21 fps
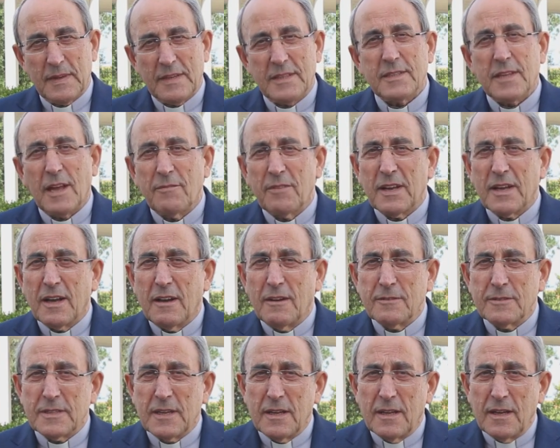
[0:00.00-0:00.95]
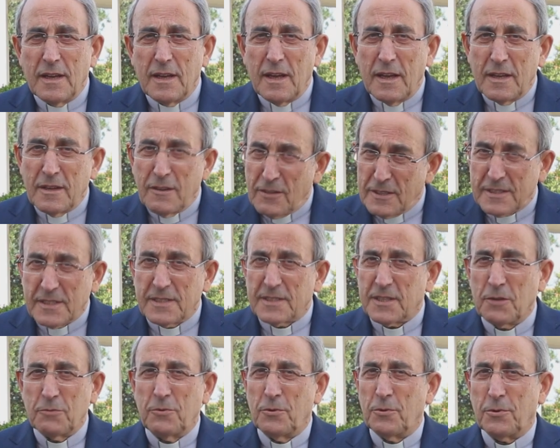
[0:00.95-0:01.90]
Estava em causa a nossa
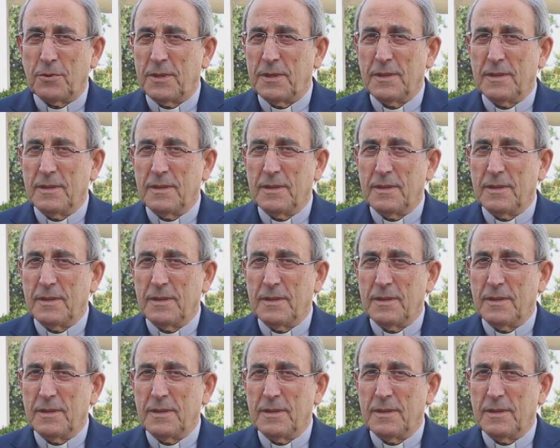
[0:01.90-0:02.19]
saúde.